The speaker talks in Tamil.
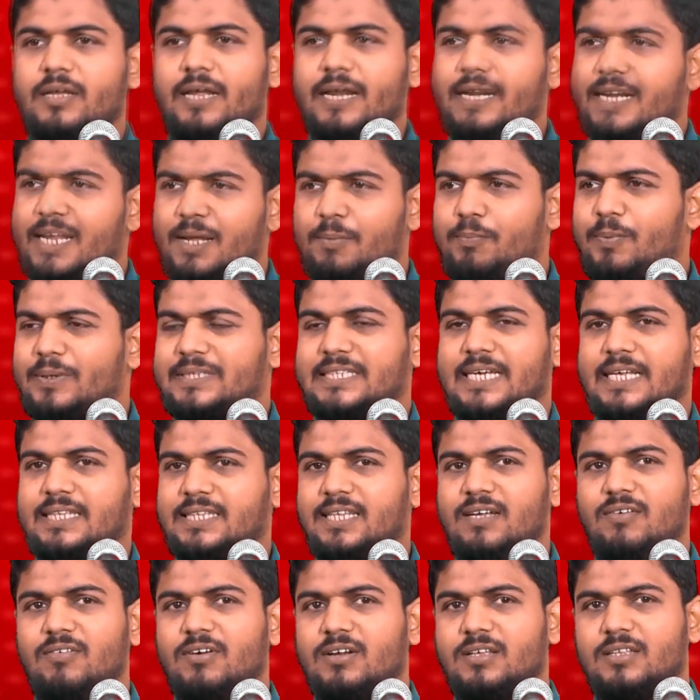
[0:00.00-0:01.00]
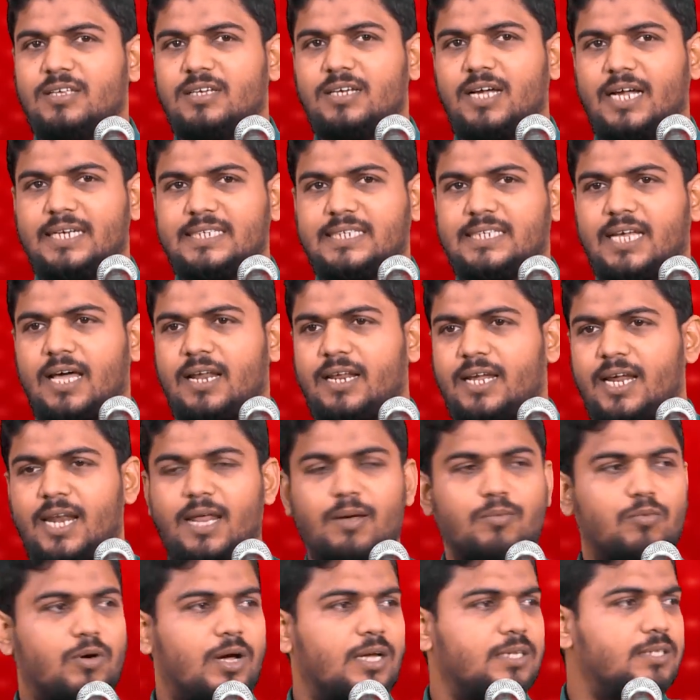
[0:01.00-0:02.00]
என்ன இப்போ சத்தம் வருது
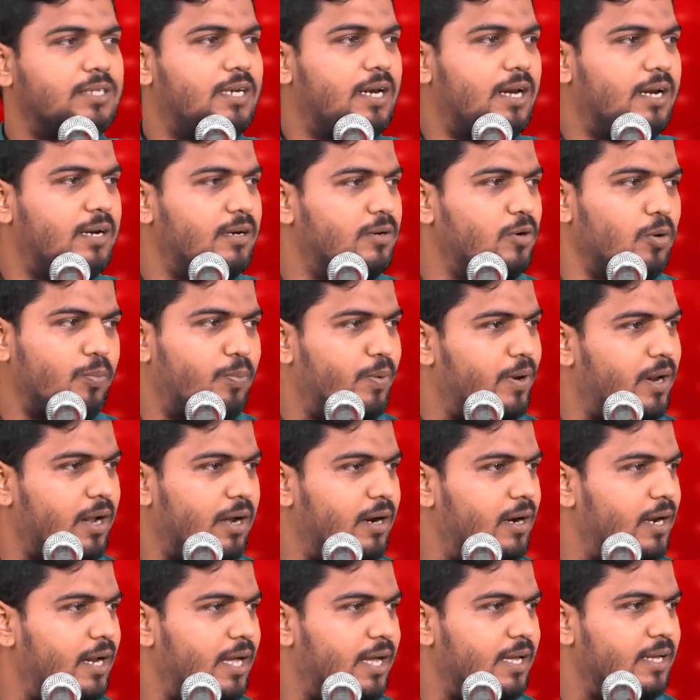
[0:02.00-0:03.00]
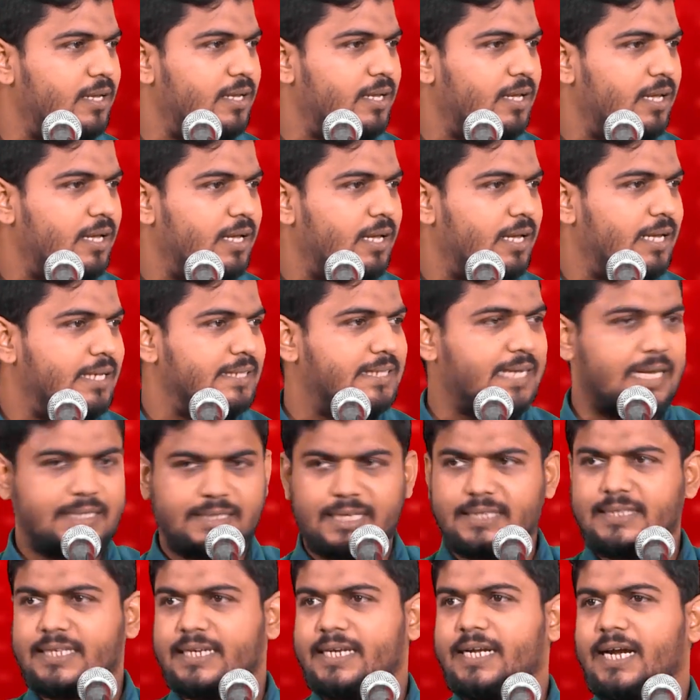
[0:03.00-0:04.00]
அன்சாரிகளை முஹாஜிரிகளைன்னு கூப்பிடுறாங்கல்ல
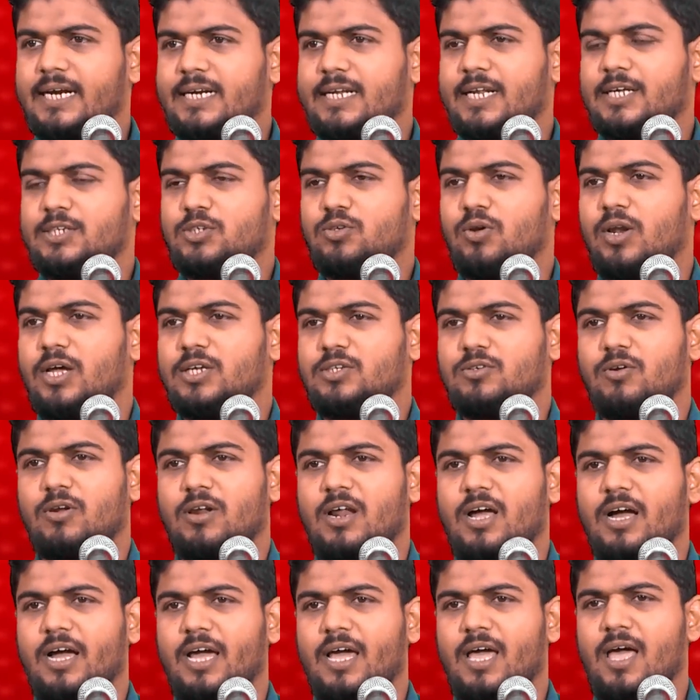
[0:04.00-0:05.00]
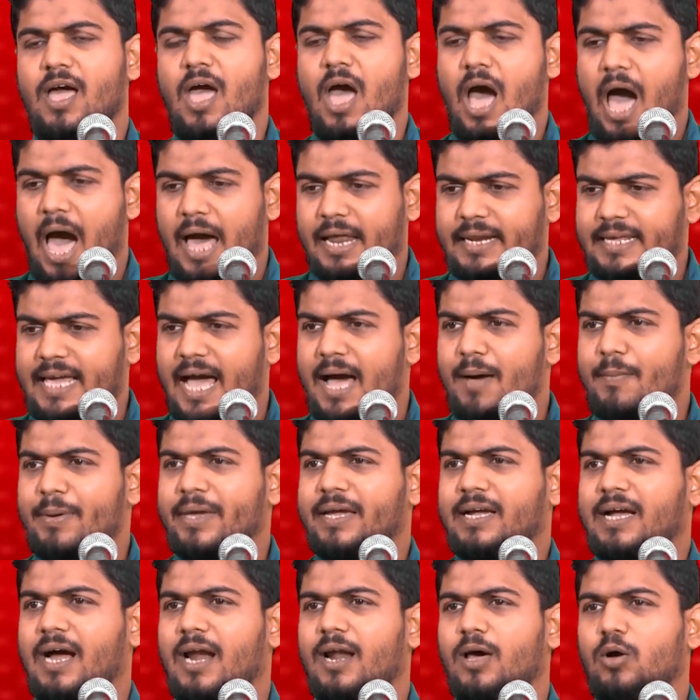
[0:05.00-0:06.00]
சத்தத்தை கேட்டு ரசூல்லா சொல்கிறாங்க அறியாமை
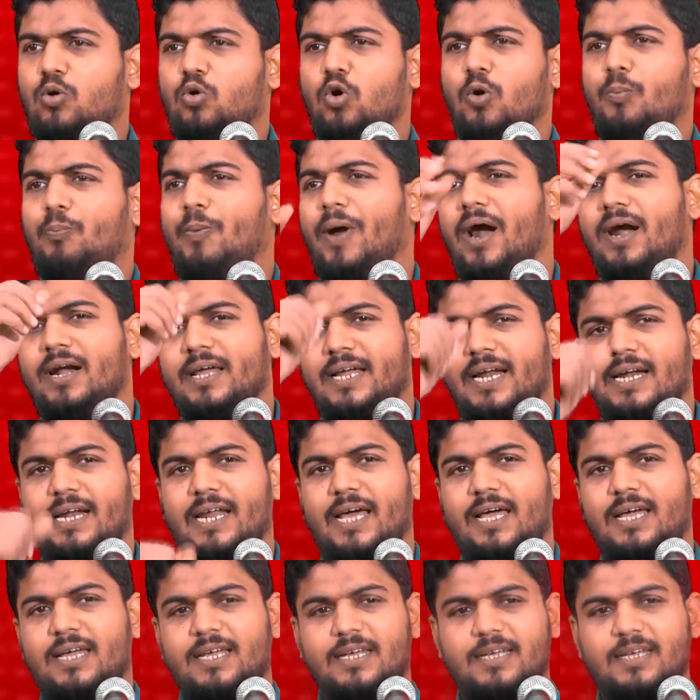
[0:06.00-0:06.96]
கால கூப்பாடு என்ன